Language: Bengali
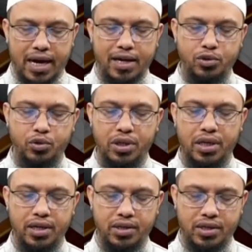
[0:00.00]
আর যদি
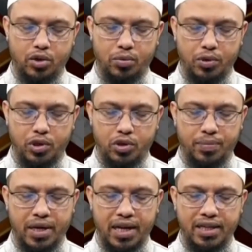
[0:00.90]
সেরকম উদ্দেশ্য
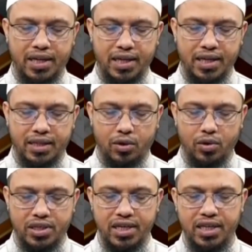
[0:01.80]
আপনার না থাকে
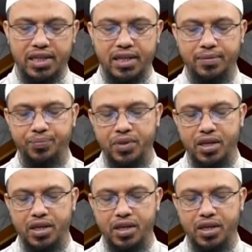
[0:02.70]
তাহলে সেক্ষেত্রে